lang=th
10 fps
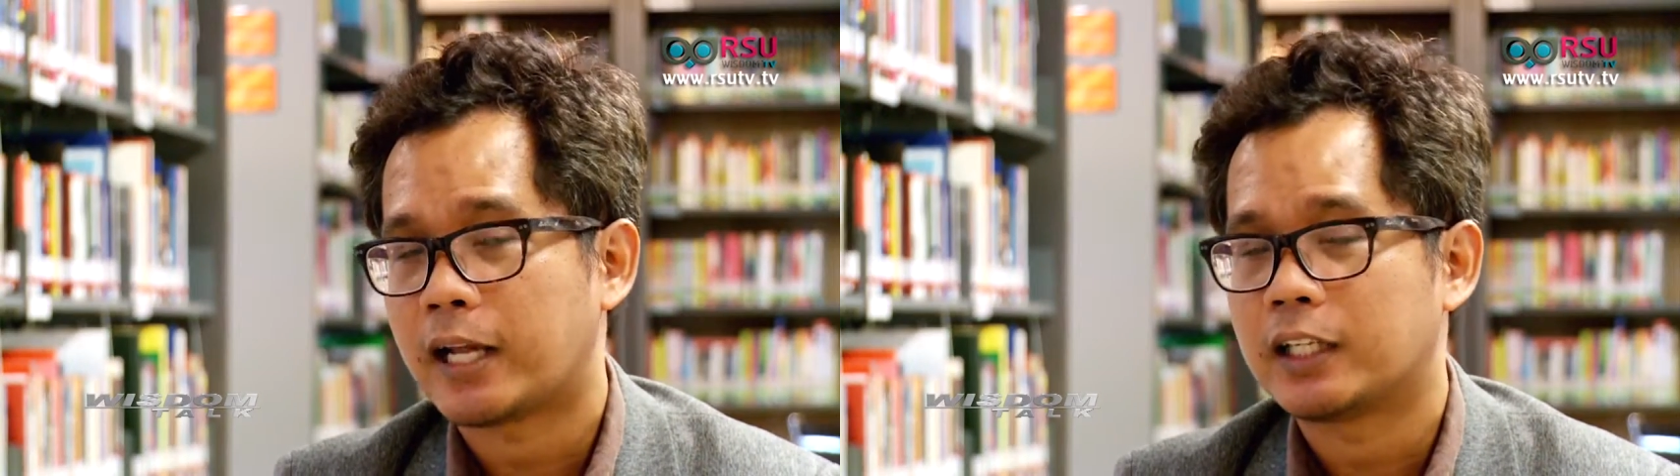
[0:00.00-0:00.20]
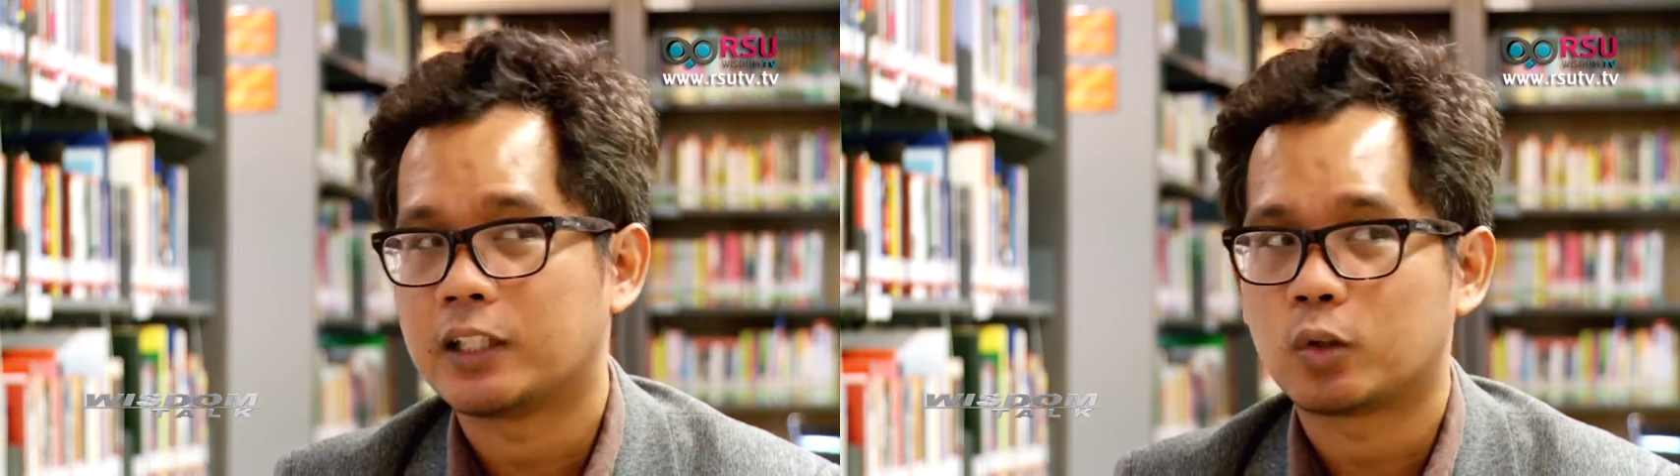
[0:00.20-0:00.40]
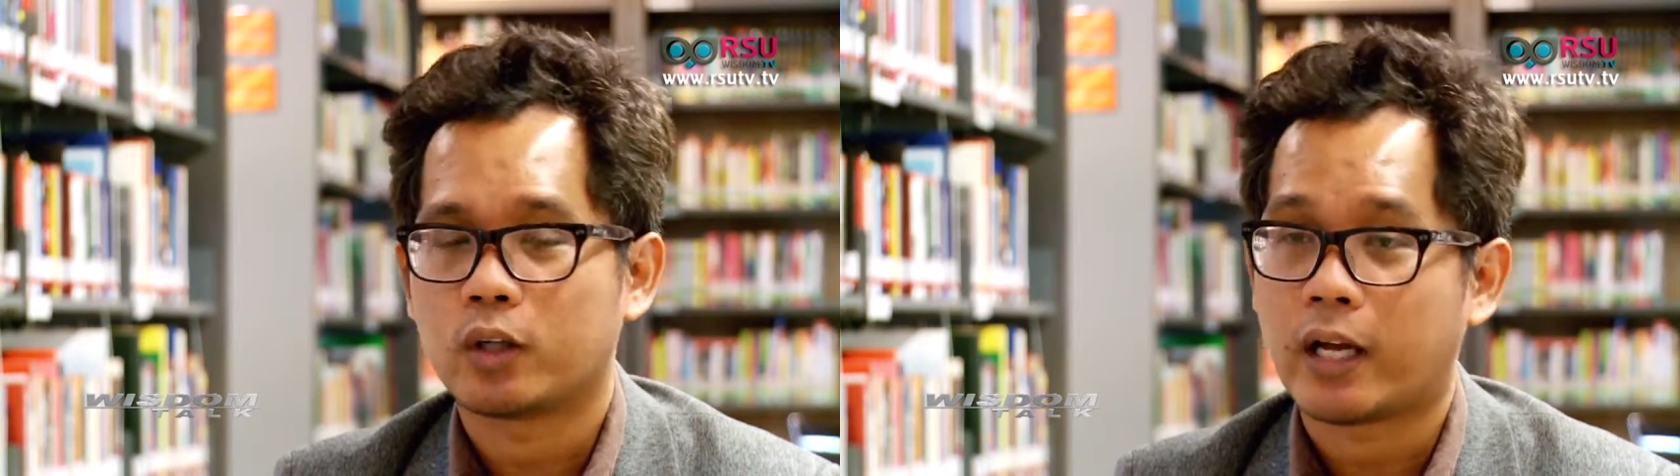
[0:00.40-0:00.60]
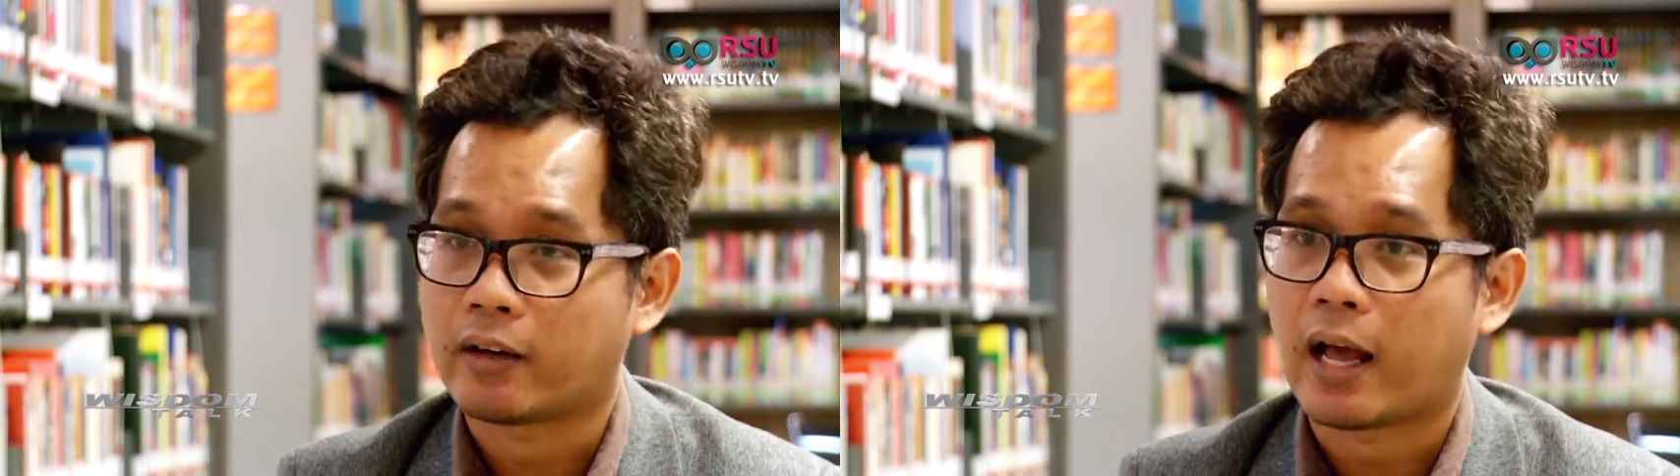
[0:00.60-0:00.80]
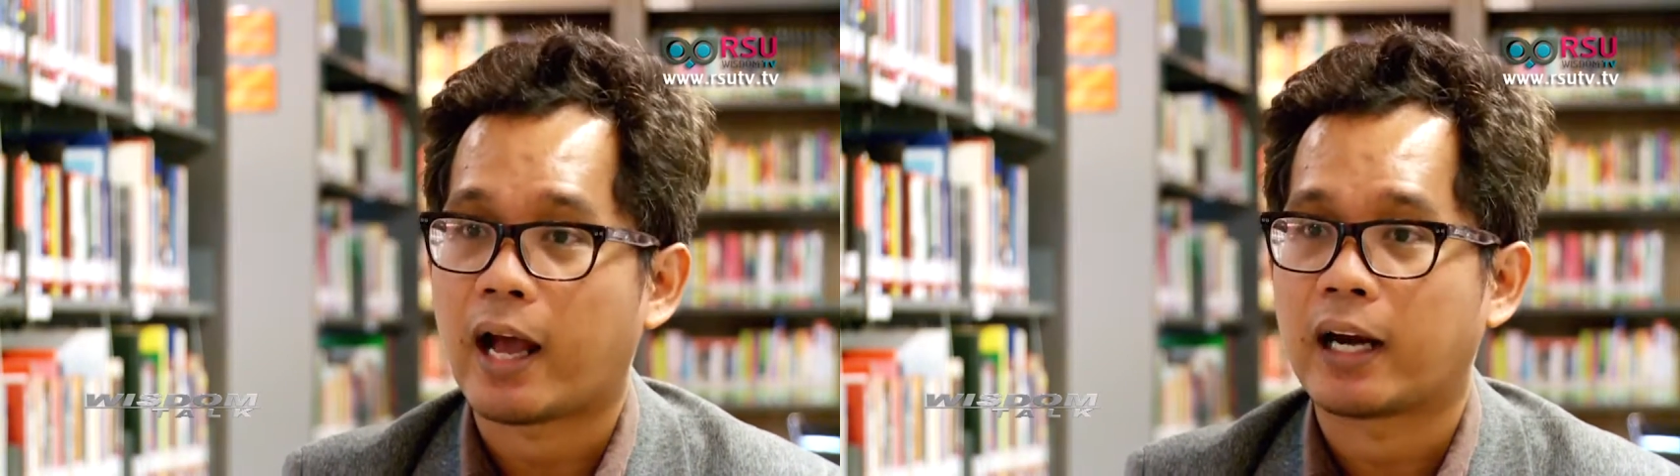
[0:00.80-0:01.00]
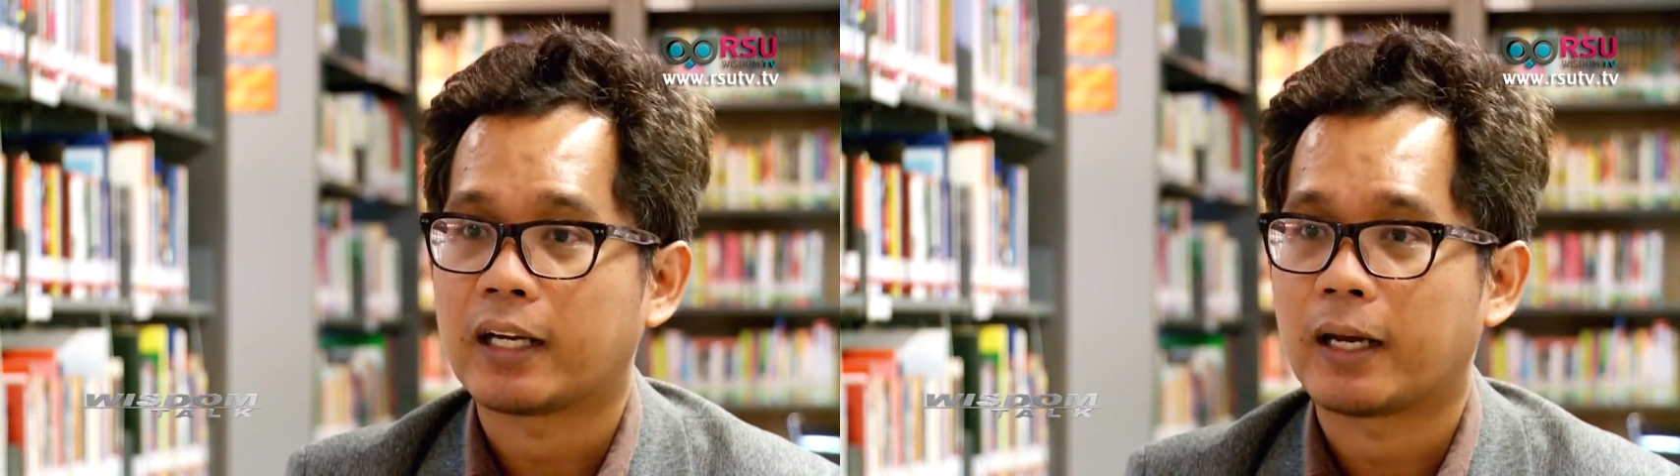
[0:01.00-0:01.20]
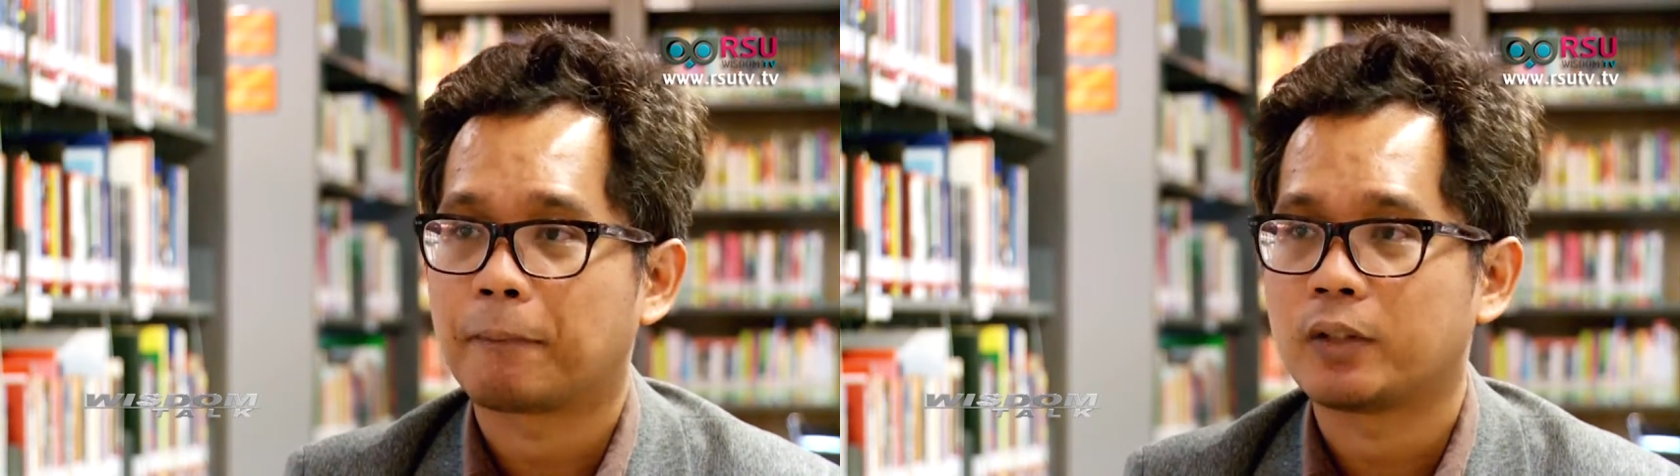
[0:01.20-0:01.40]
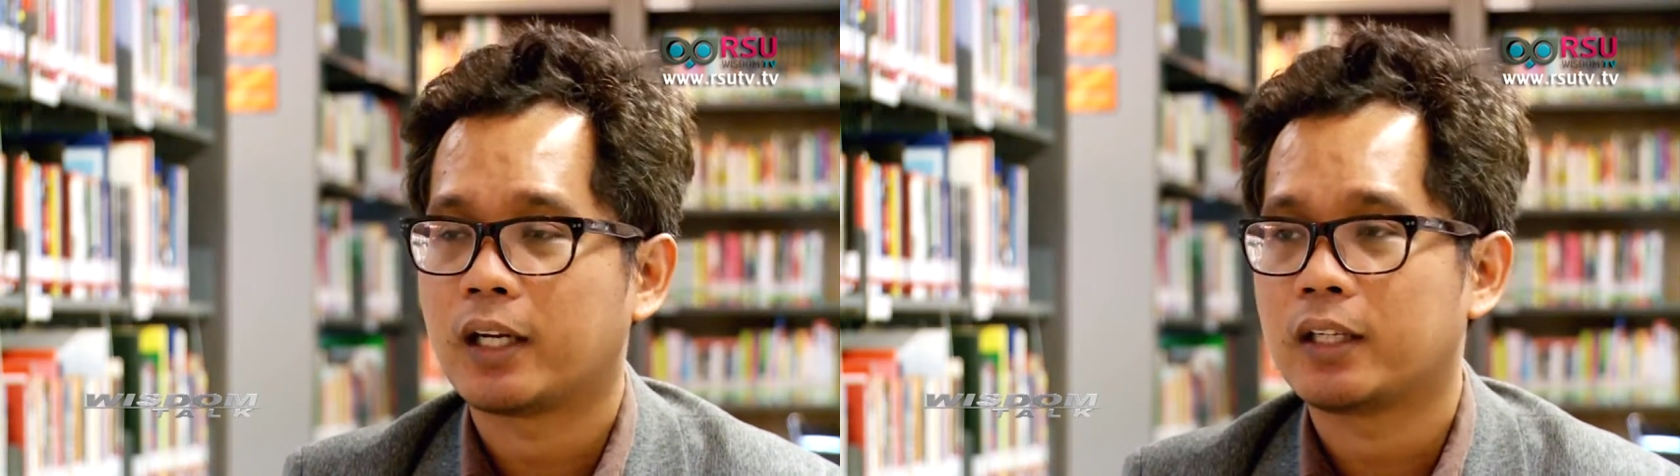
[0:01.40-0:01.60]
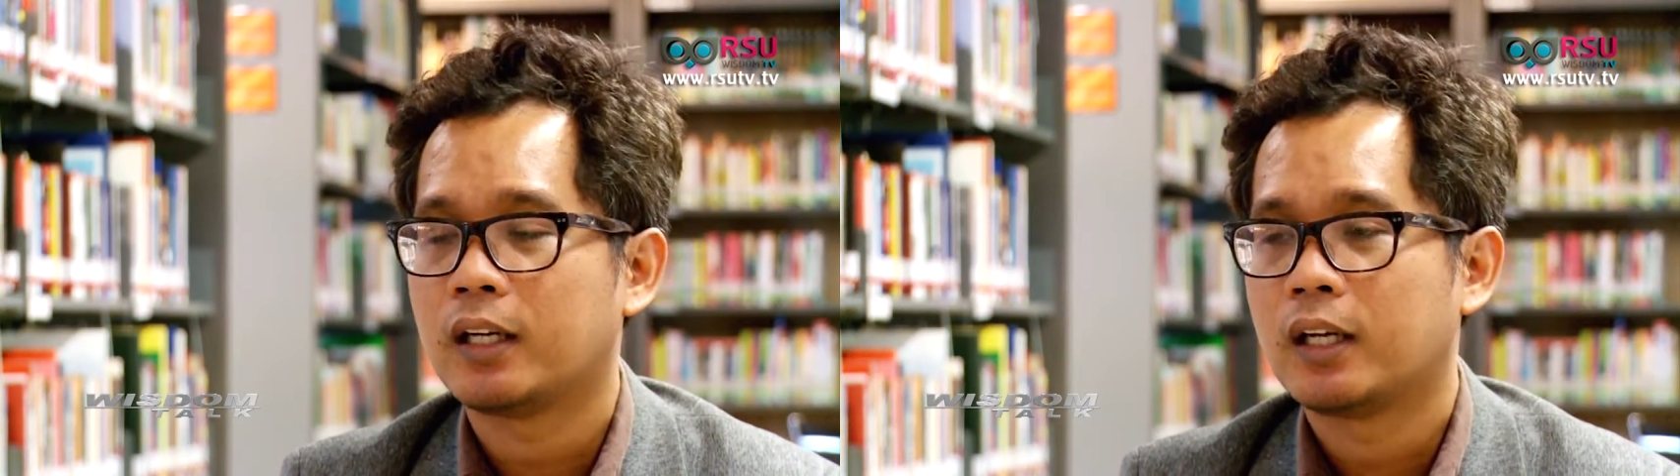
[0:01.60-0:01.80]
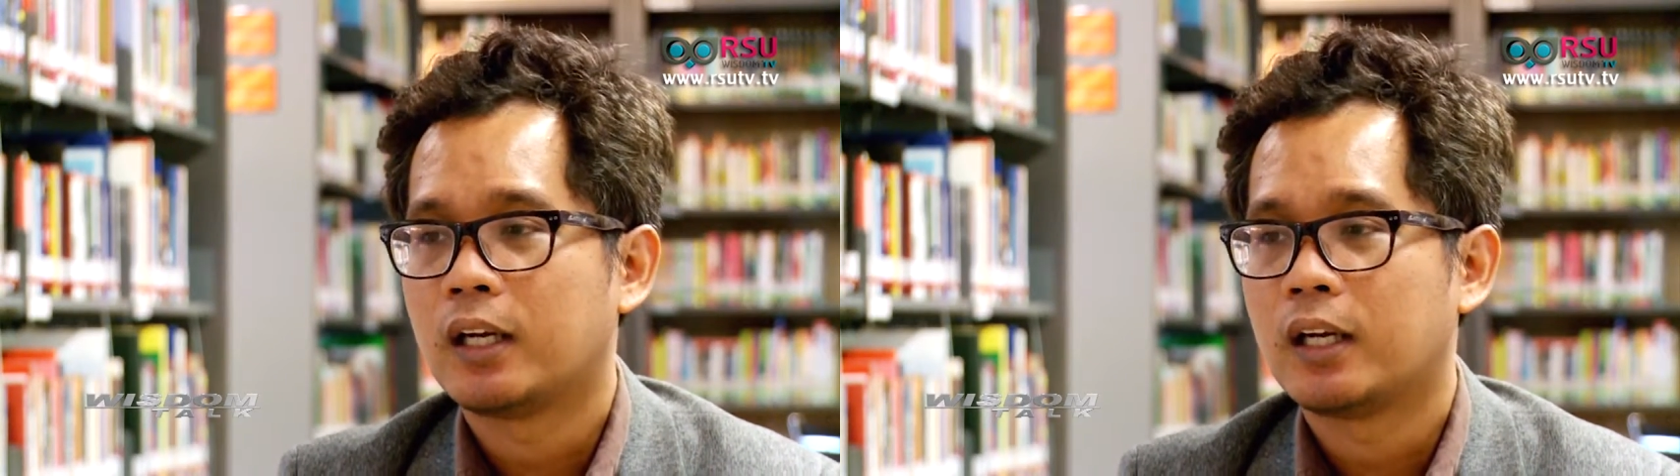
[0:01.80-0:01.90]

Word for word: การดึงตัวดารานะครับเพราะฉะนั้น